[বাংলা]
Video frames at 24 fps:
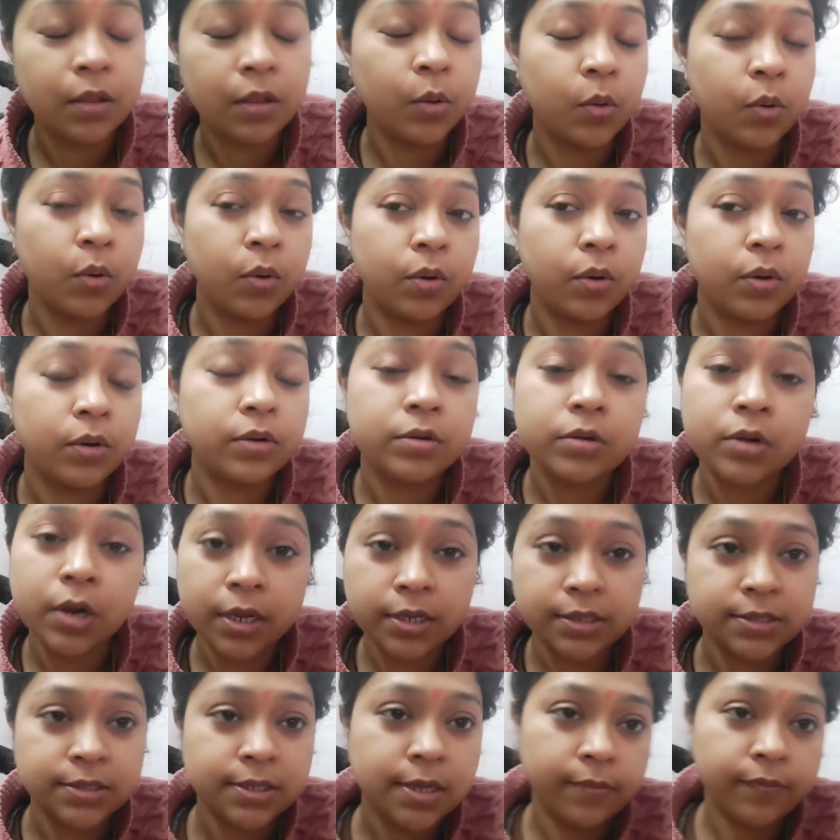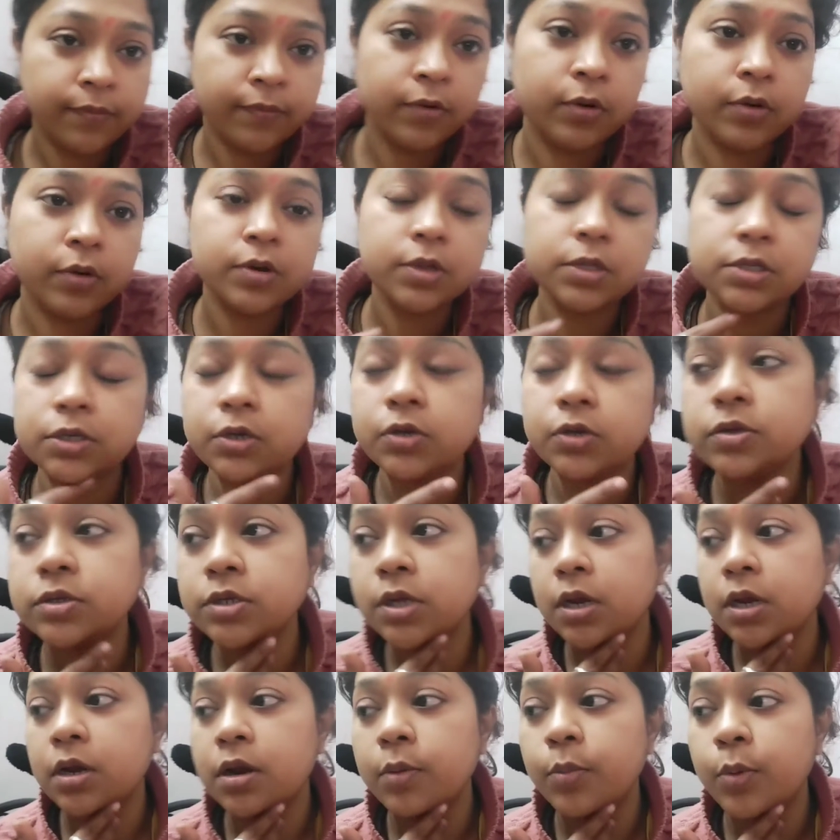ওর ড্রয়িং স্যার ফোন করেছিল
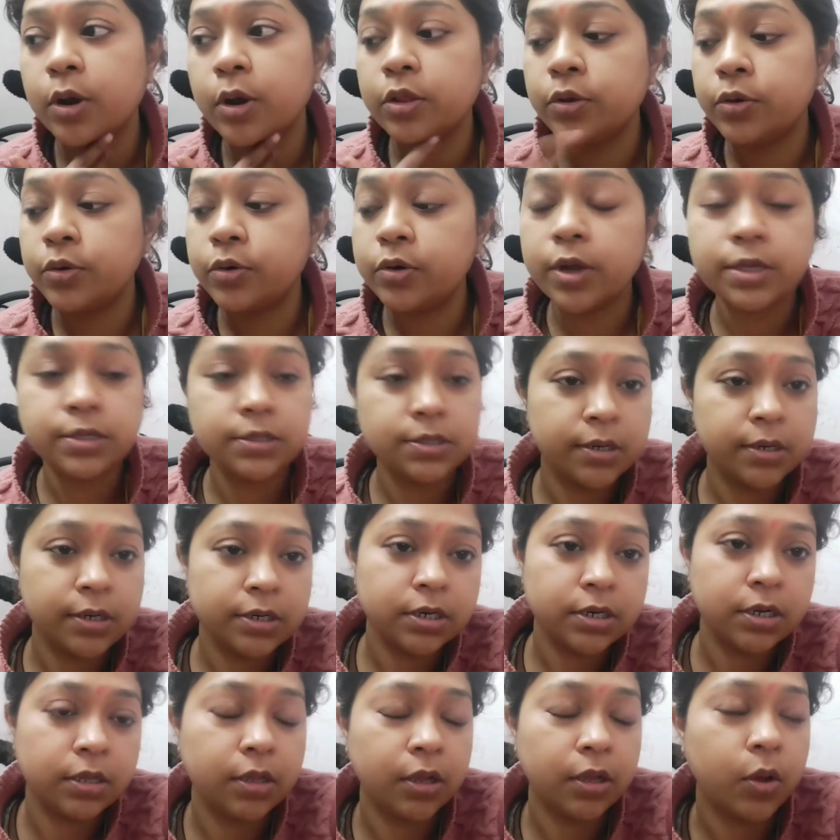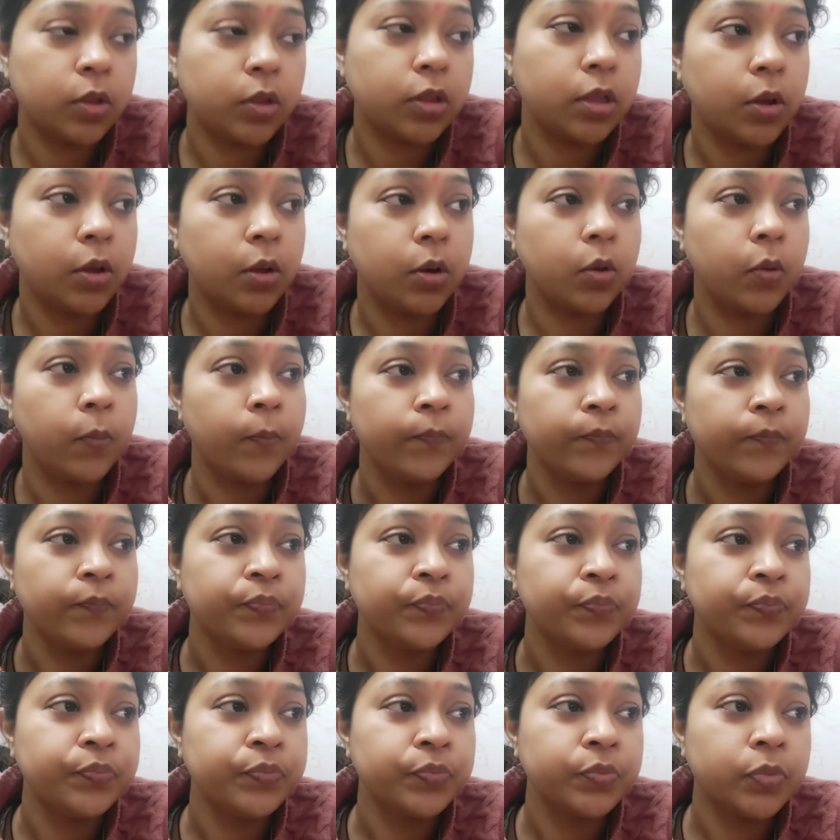জানার পরে তো ড্রয়িং স্যারের সাথে কথা হলো
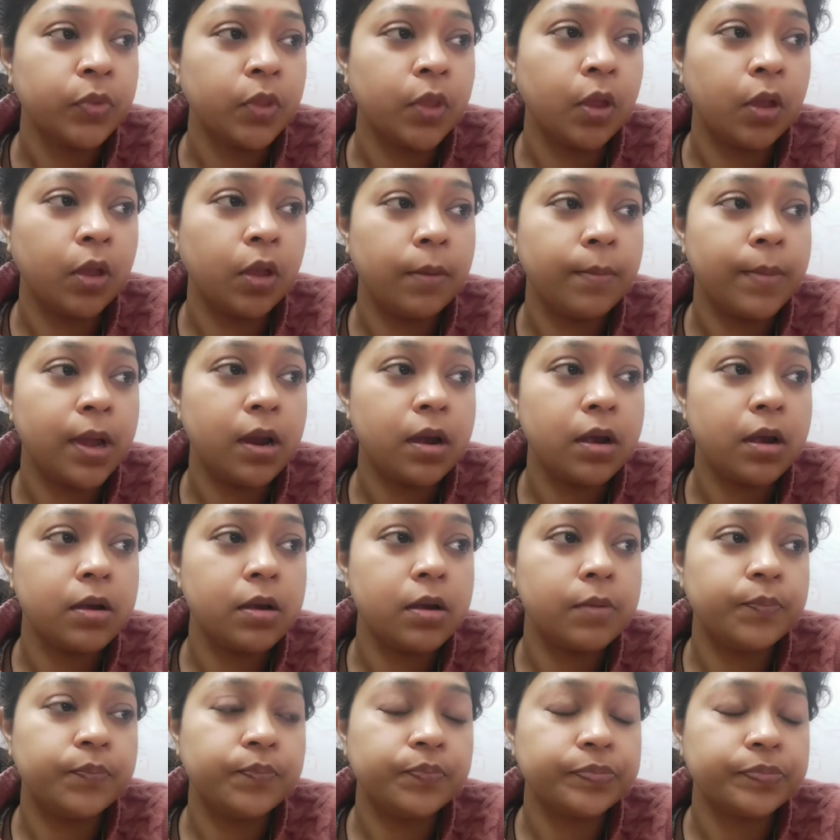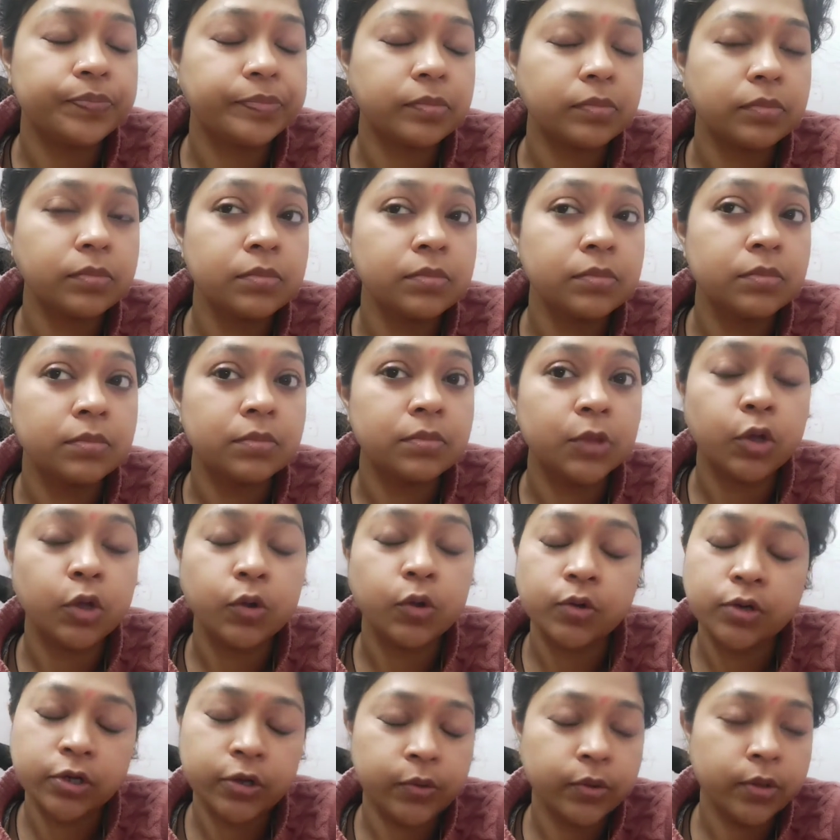এবার তো
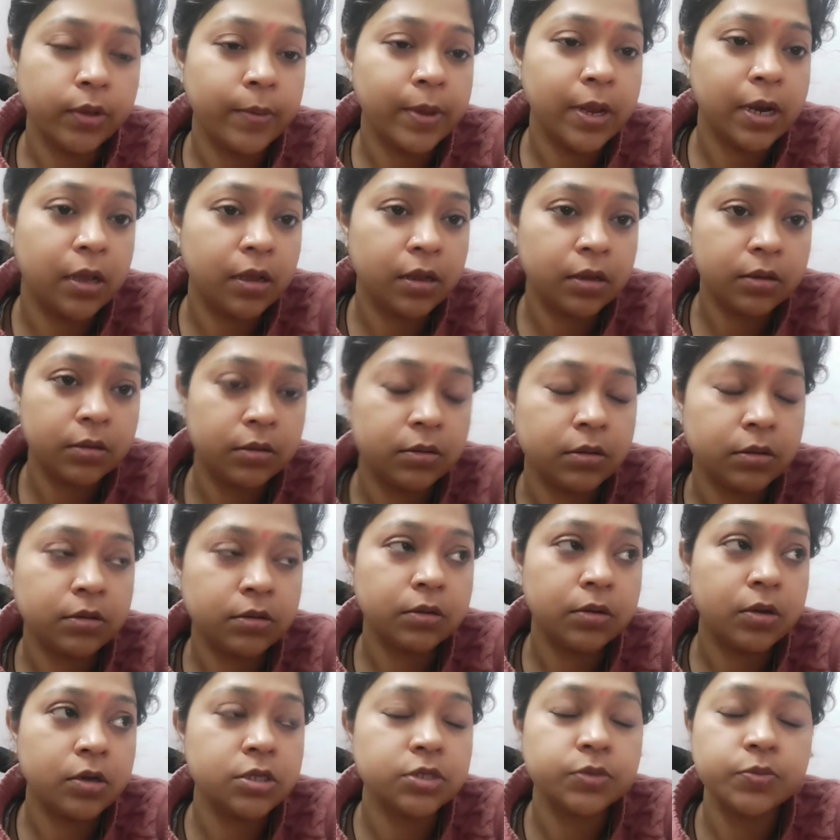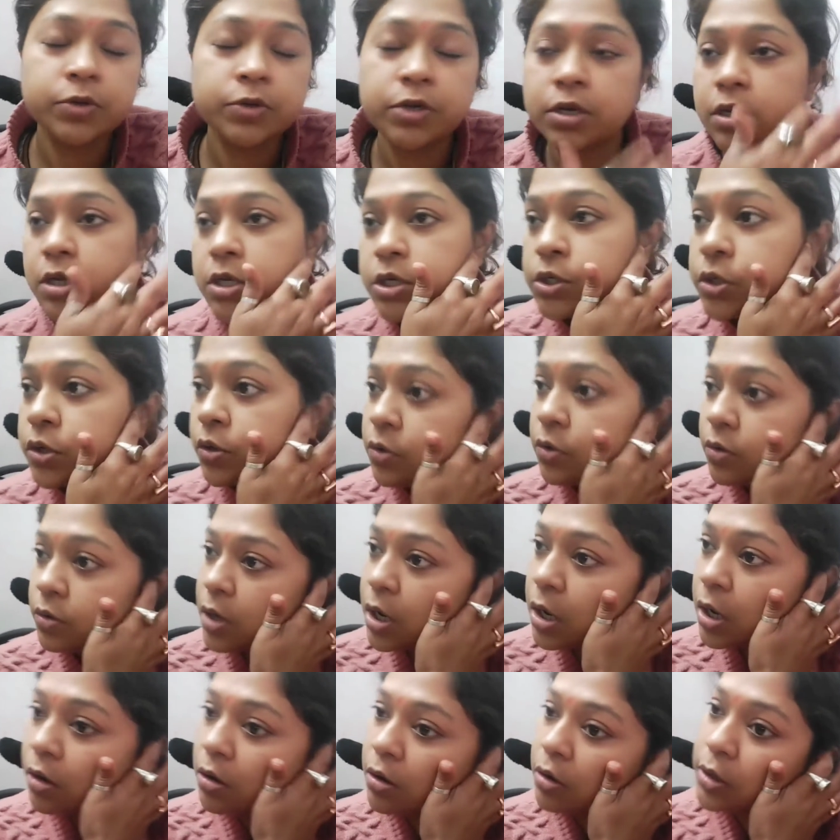সন্ধ্যাবেলা হসপিটালে যখন
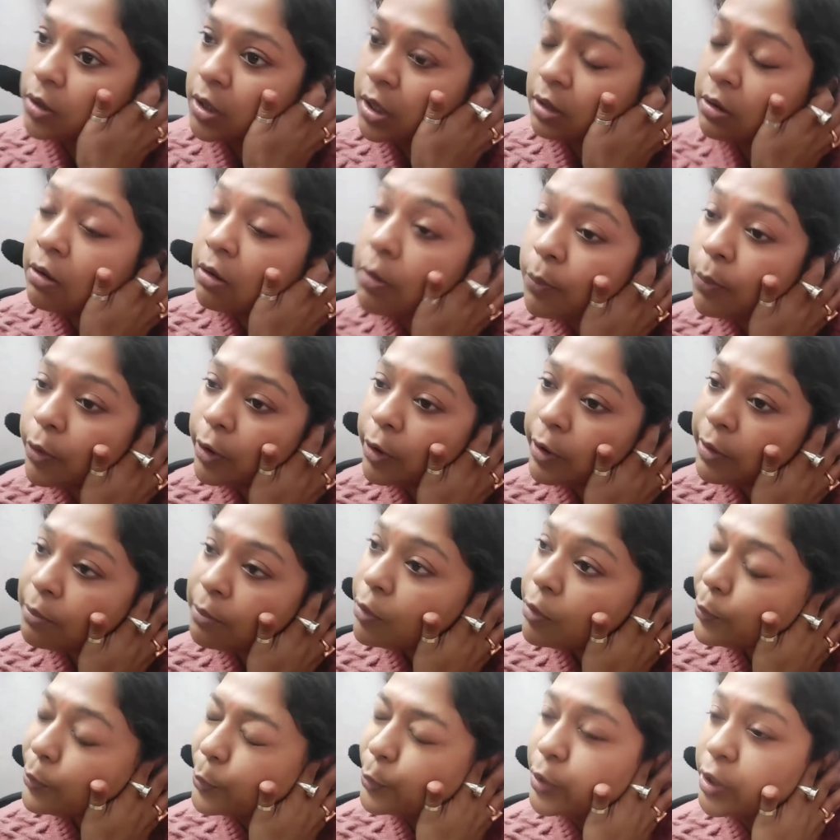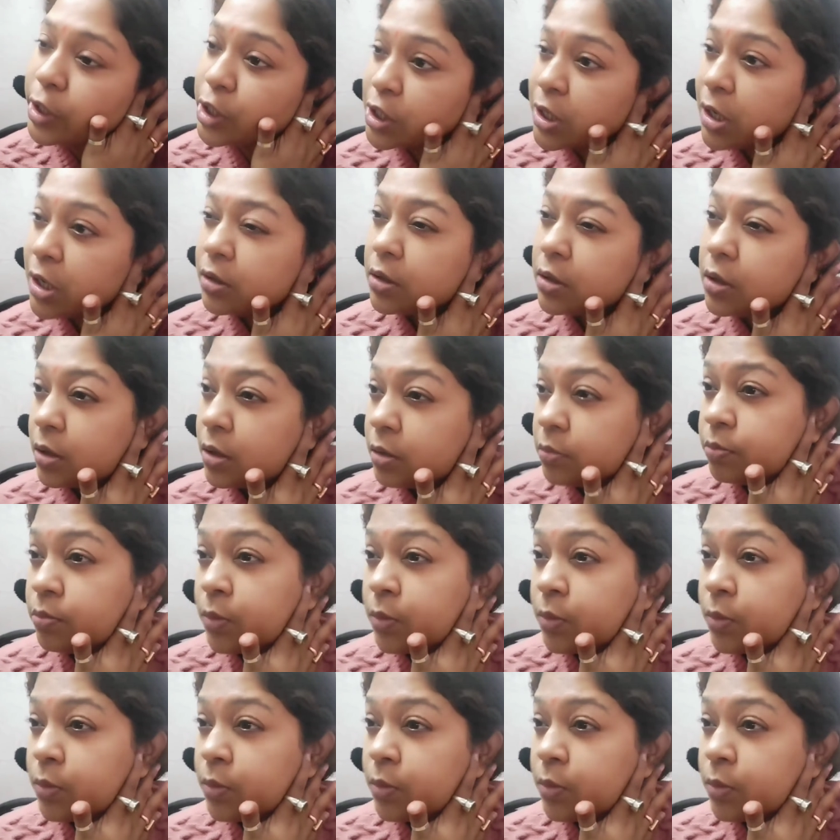রাখলো দিয়ে তারপরে মোটামুটি সাতটা